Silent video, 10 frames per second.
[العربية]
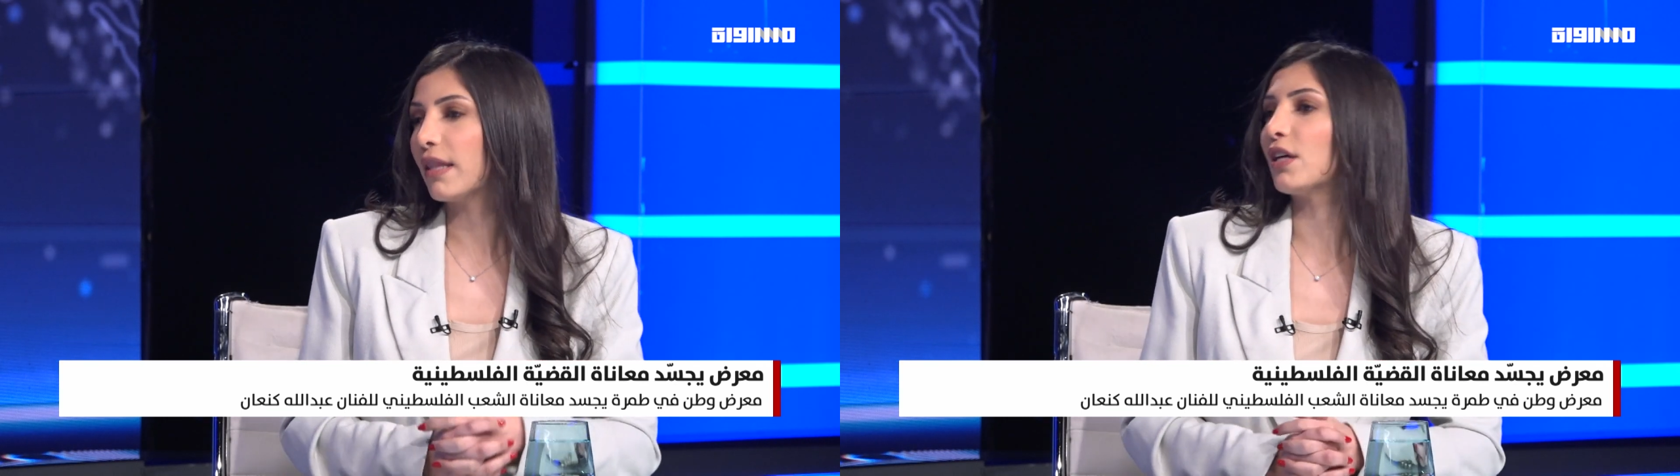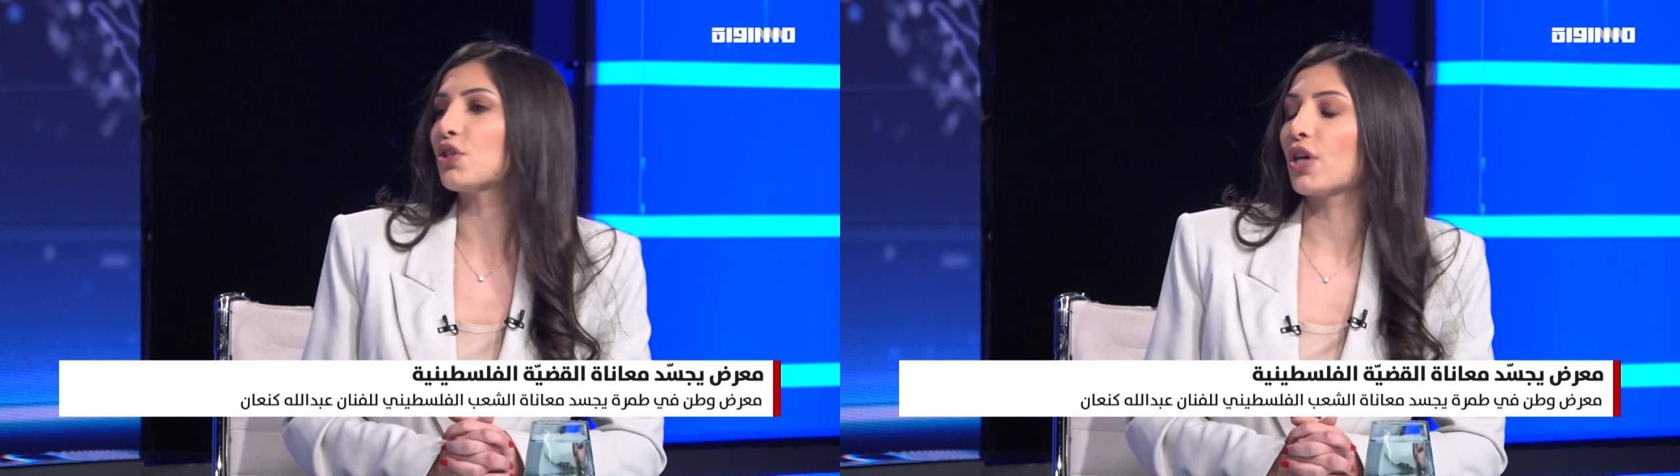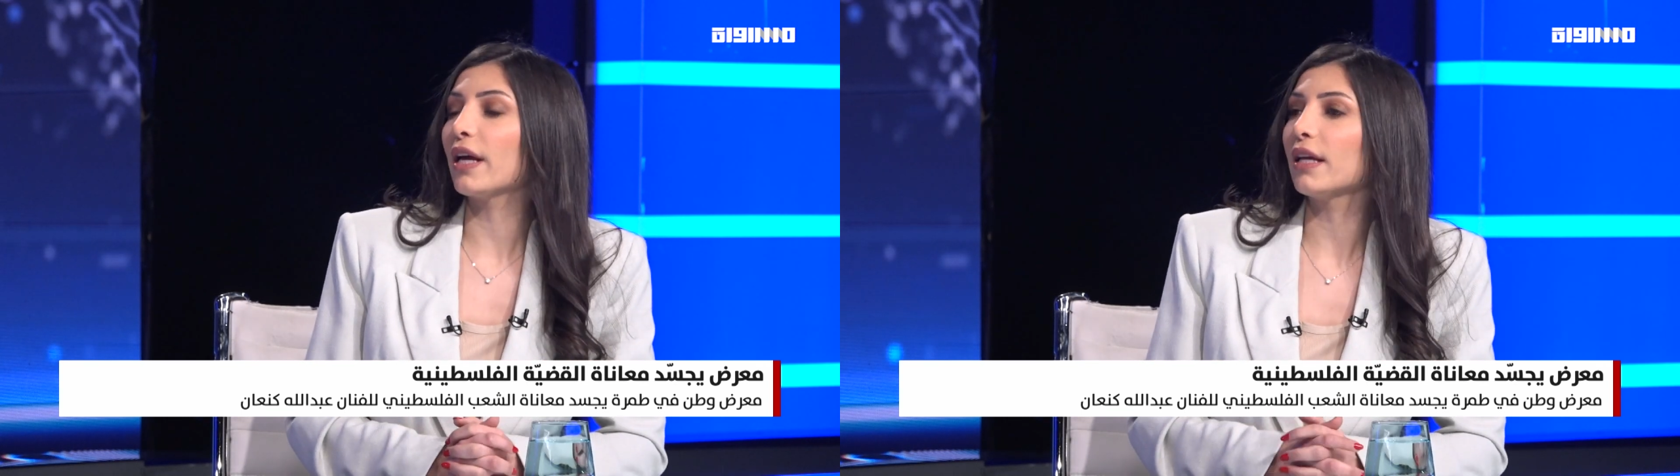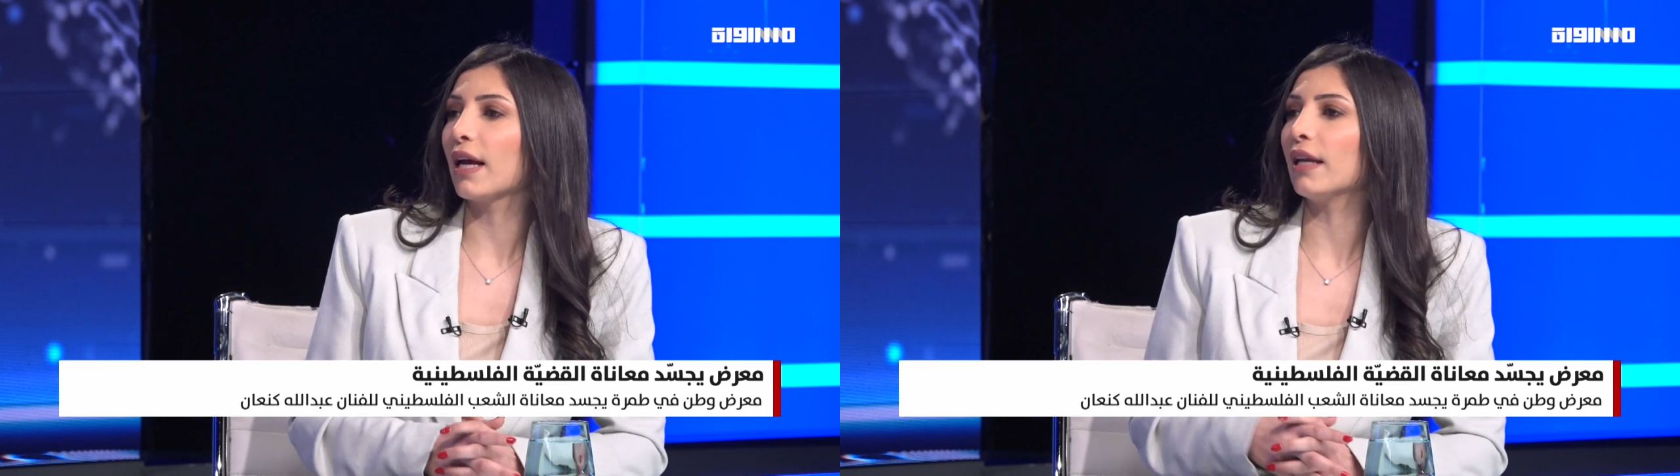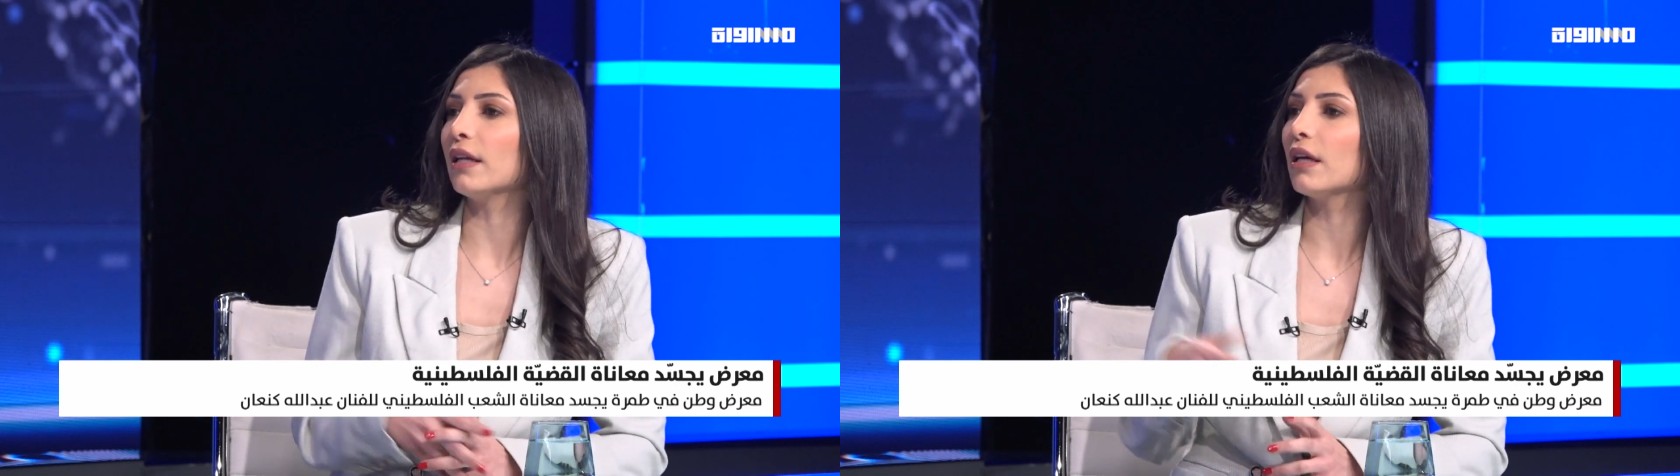وهذا الشيء
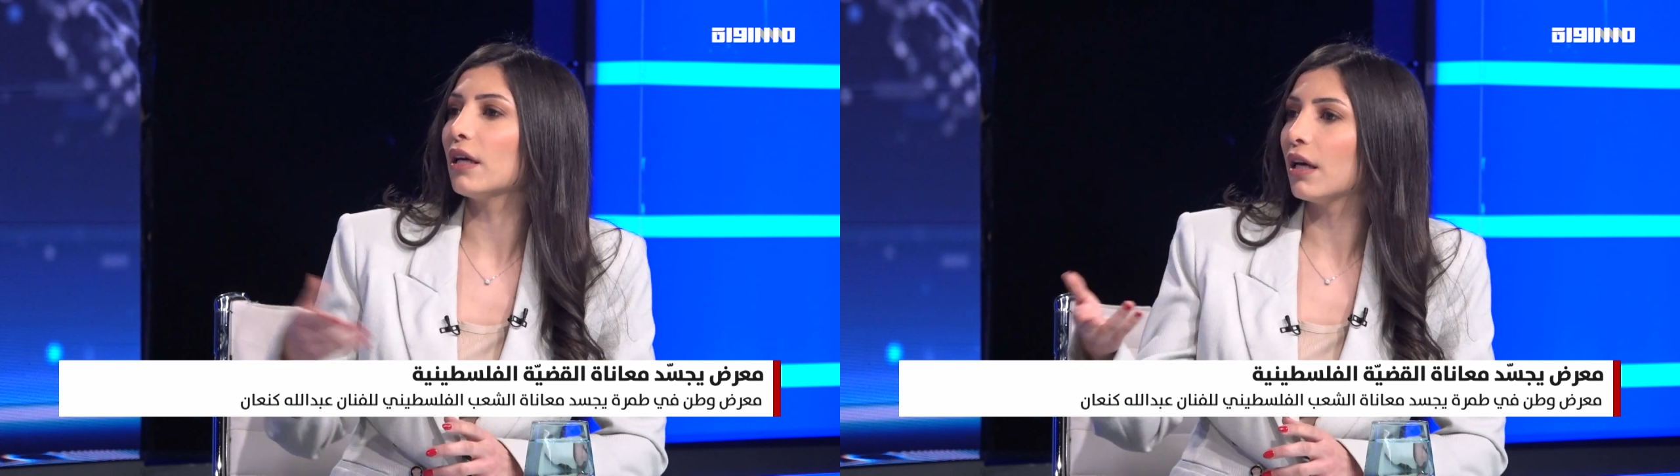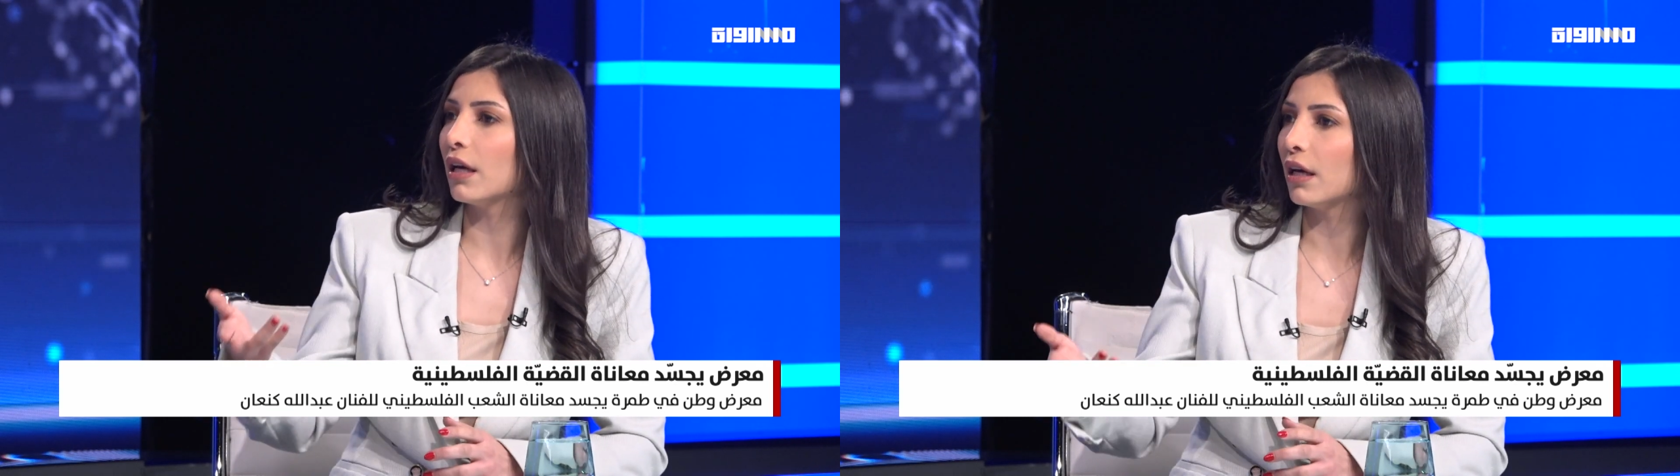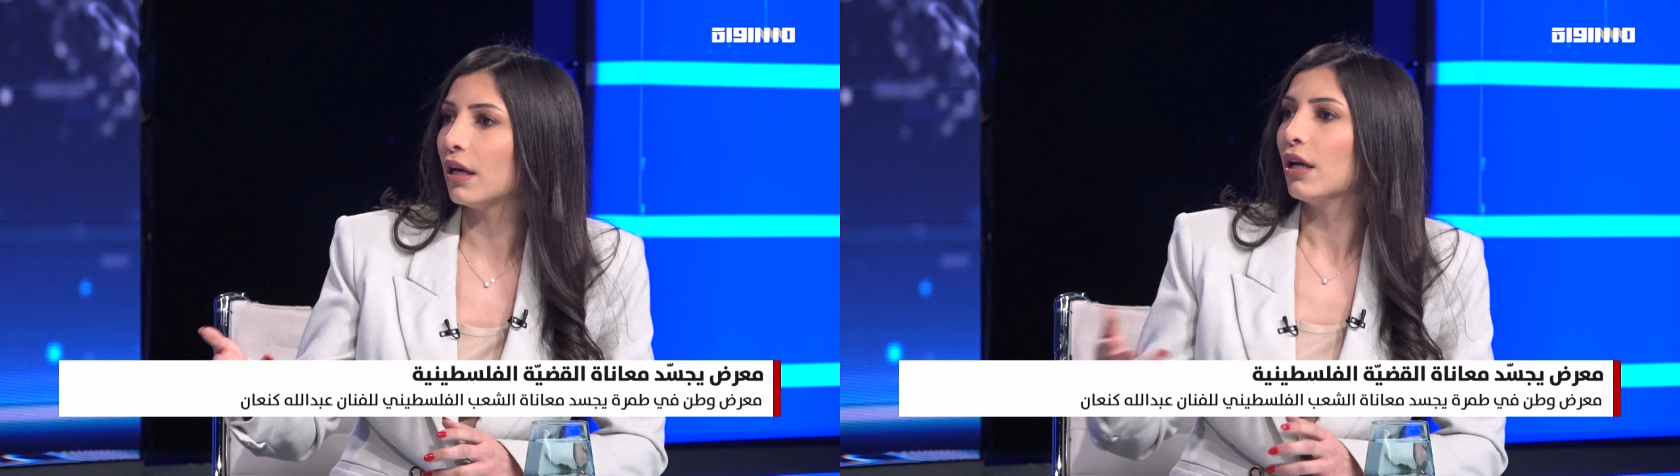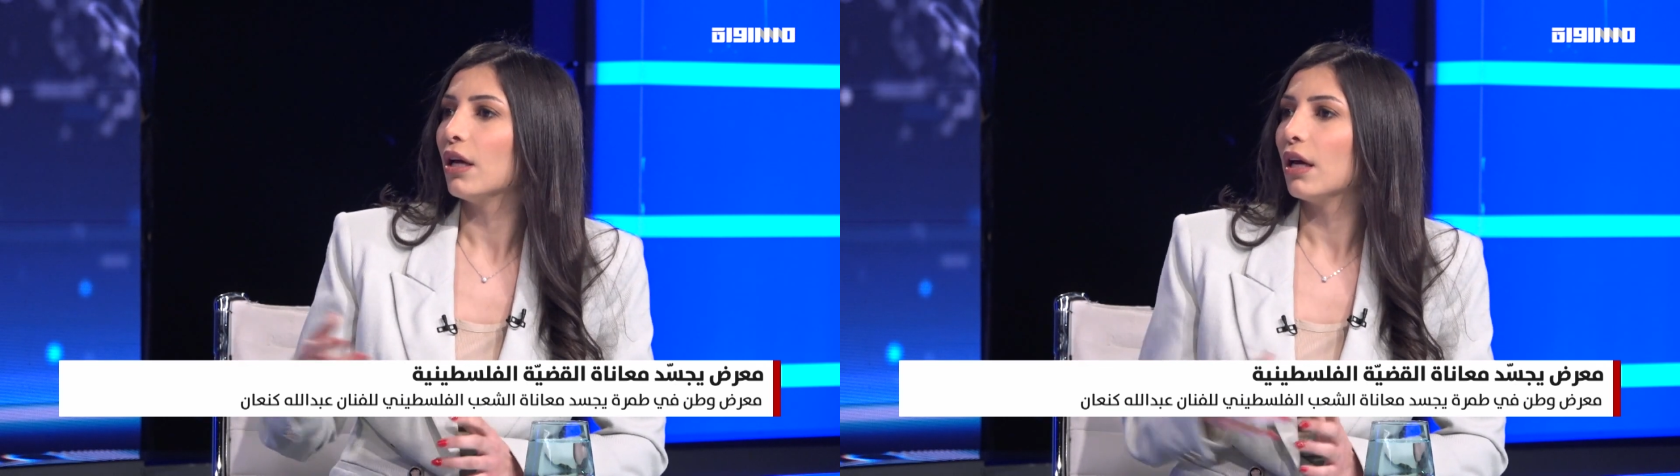يعني آه،